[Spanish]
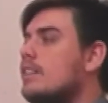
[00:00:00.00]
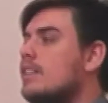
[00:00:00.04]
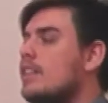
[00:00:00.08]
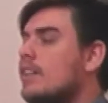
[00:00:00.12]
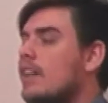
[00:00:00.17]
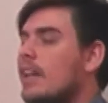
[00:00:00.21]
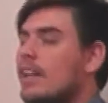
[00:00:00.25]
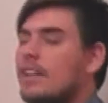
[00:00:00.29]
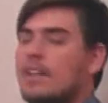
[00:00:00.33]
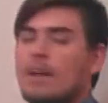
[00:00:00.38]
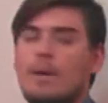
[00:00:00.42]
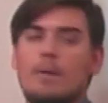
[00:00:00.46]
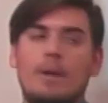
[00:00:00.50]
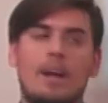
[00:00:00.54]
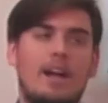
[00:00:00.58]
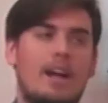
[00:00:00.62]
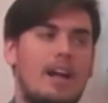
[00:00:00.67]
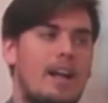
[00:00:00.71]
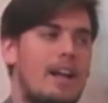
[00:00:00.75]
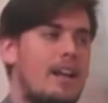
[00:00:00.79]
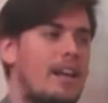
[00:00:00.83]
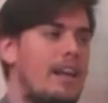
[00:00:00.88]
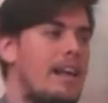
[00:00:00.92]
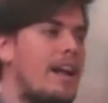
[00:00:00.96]

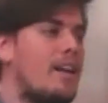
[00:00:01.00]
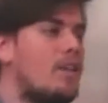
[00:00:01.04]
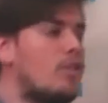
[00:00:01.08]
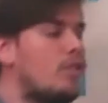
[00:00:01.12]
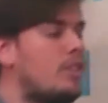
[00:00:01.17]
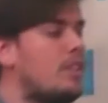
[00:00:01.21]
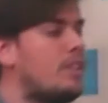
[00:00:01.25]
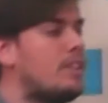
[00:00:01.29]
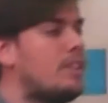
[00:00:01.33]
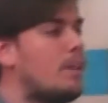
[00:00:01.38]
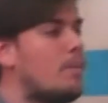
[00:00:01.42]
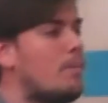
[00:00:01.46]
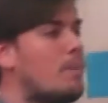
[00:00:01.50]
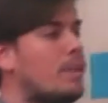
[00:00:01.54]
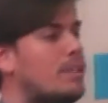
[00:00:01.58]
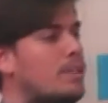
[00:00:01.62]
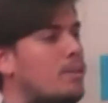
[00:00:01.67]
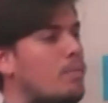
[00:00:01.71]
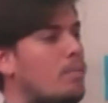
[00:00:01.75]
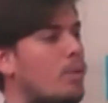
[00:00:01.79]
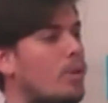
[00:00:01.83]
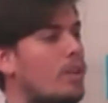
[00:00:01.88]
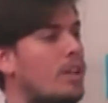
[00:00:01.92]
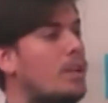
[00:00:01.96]
estaban las noticias más
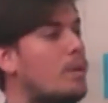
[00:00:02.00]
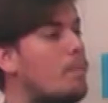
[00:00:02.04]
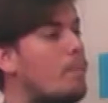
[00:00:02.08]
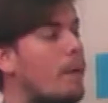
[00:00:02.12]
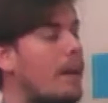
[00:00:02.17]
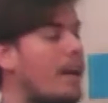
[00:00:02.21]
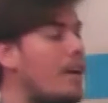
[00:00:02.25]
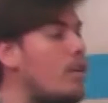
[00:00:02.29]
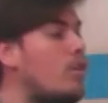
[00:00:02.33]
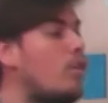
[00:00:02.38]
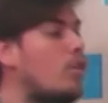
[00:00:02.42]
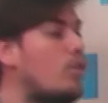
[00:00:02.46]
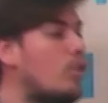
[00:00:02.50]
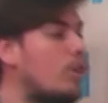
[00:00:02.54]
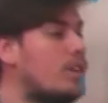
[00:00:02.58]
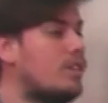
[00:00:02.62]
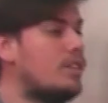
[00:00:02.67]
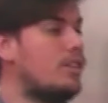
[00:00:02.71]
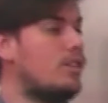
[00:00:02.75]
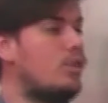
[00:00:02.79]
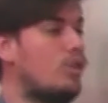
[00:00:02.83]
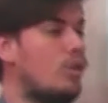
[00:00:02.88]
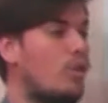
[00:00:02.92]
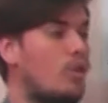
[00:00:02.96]
importantes para el ojo,
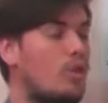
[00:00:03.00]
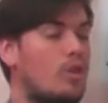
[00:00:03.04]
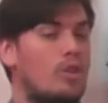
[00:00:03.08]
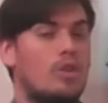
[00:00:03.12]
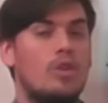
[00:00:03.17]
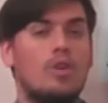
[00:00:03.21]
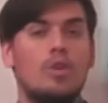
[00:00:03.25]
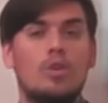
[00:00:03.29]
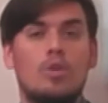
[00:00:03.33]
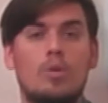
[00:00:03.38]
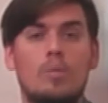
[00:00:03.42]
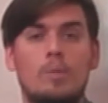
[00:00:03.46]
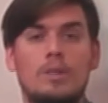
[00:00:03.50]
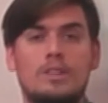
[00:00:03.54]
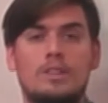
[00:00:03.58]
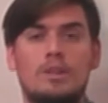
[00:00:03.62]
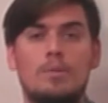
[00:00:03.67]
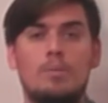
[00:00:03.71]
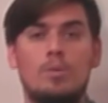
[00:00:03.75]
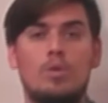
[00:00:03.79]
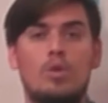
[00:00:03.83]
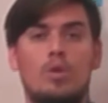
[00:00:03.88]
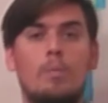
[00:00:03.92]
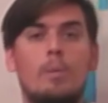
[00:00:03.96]
así todo, como
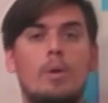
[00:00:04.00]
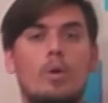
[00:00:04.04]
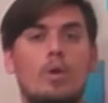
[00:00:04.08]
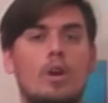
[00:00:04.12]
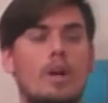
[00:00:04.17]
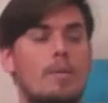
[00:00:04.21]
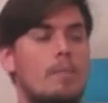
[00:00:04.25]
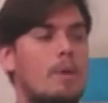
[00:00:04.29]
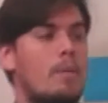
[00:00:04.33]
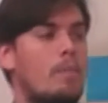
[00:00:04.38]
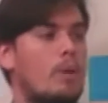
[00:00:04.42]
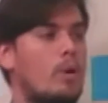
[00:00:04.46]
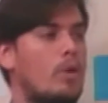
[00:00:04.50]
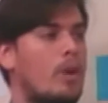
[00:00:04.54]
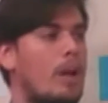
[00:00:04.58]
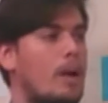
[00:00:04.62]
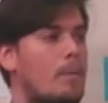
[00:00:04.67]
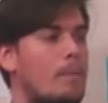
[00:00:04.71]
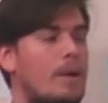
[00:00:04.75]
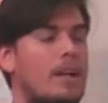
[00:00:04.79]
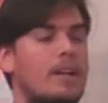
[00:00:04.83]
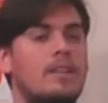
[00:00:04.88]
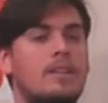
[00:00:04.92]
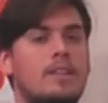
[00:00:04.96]
hacemos programa a
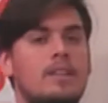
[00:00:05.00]
programa.